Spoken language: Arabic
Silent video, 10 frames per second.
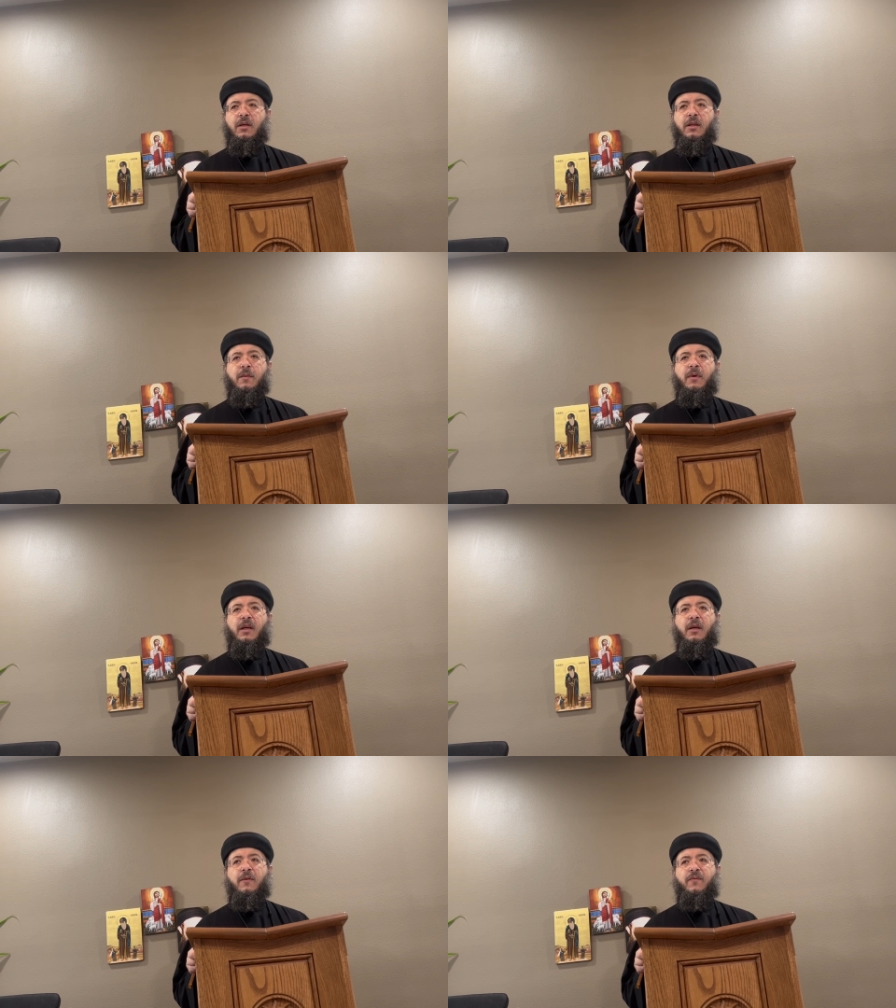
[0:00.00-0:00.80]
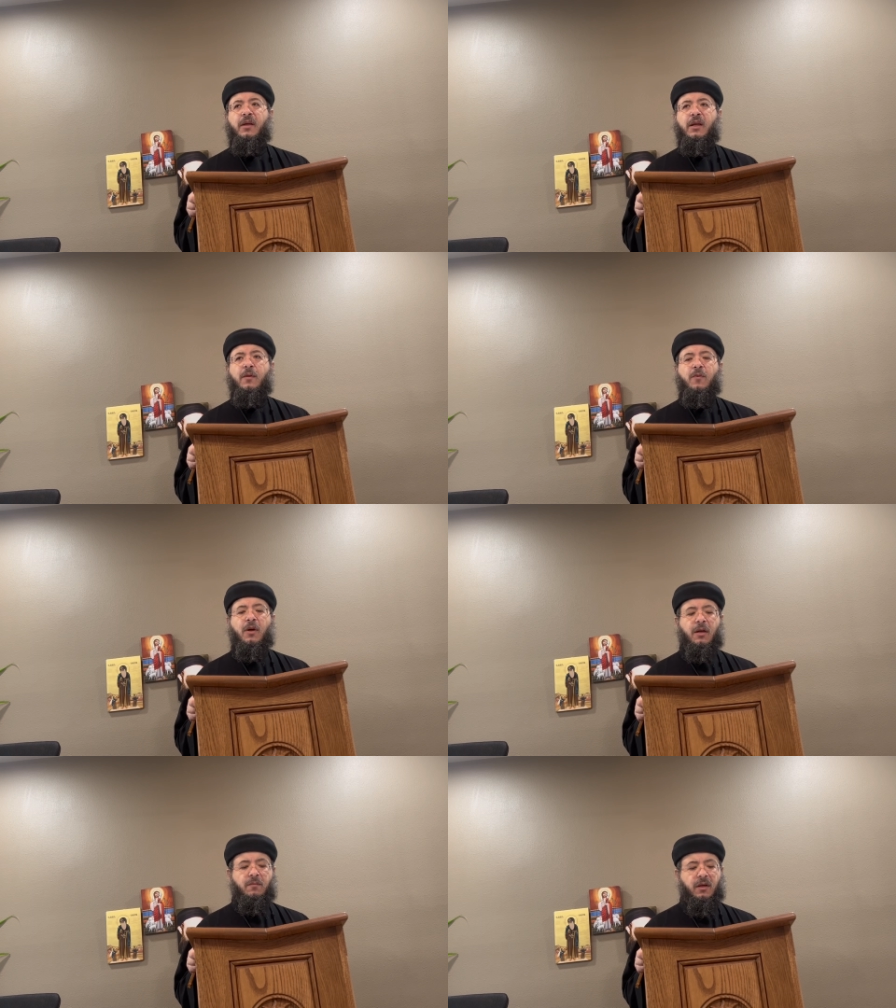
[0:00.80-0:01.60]
الختامية في إنجيل
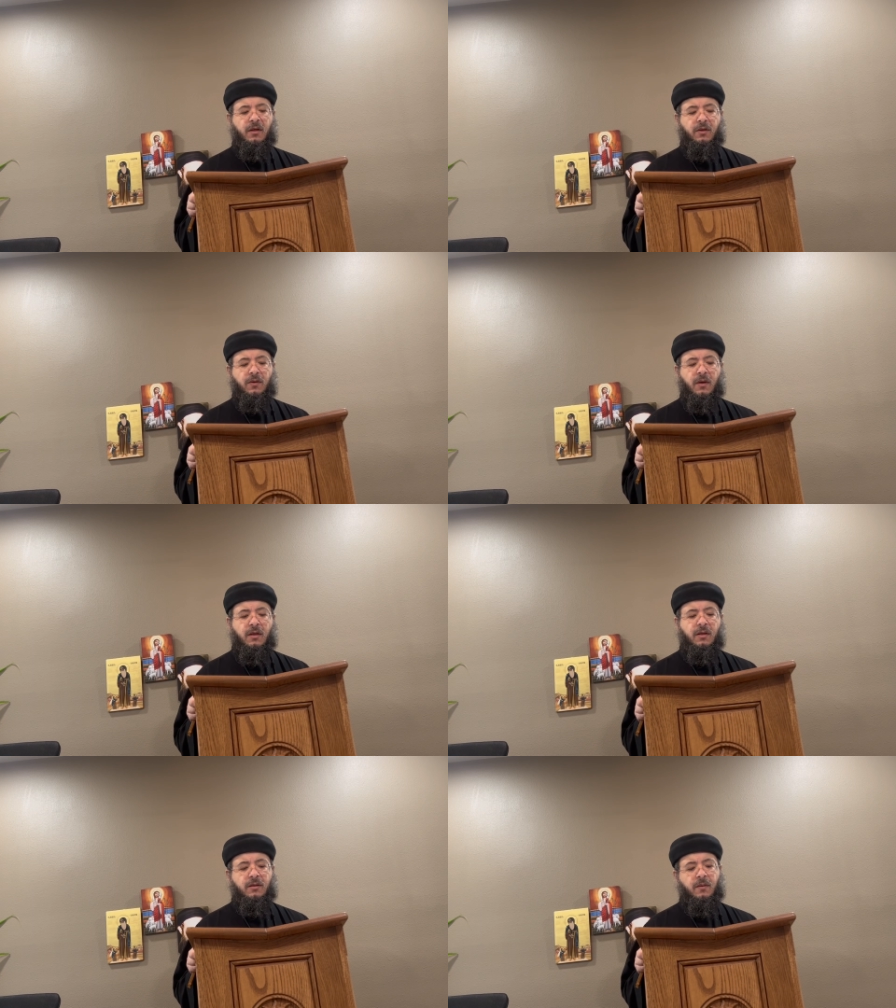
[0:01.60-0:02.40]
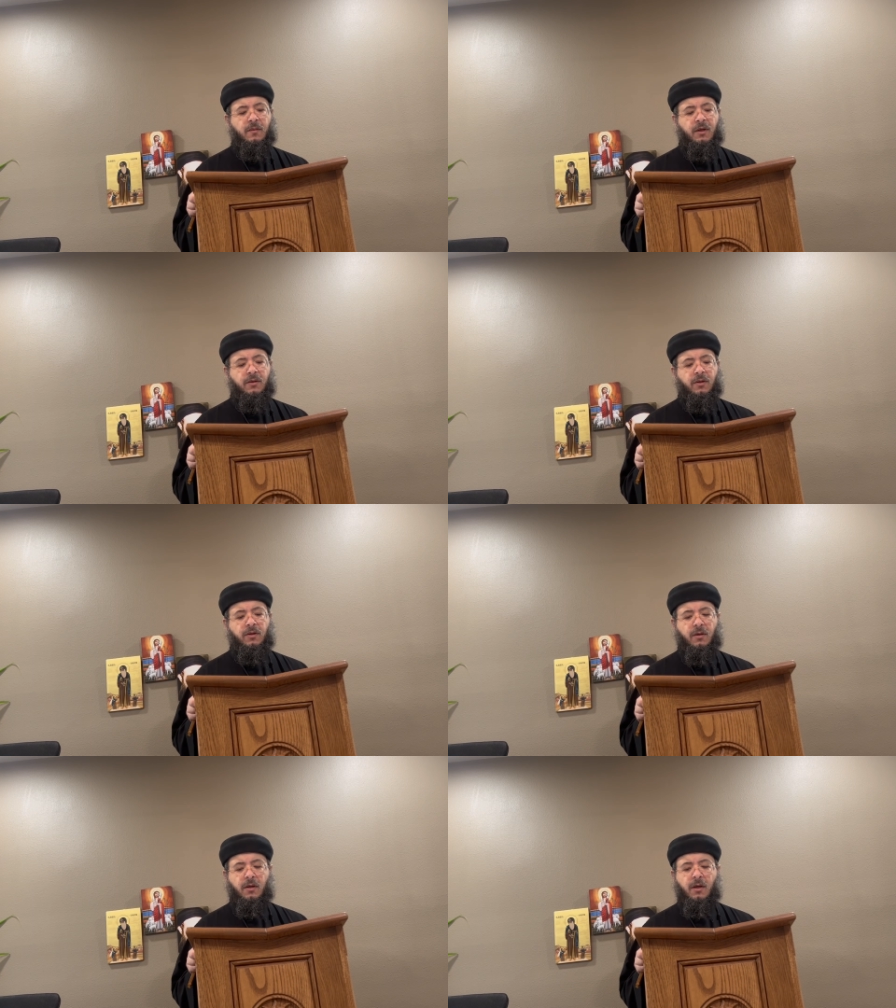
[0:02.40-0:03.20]
معلمنا يوحنا
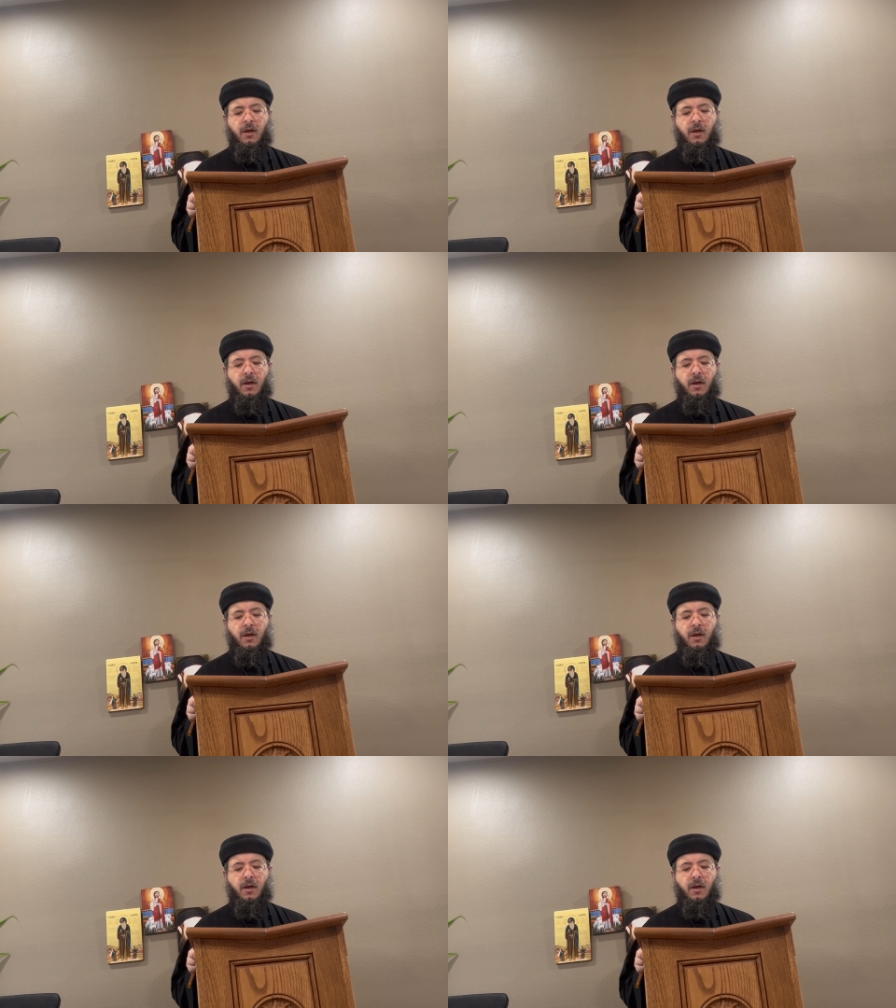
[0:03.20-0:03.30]
17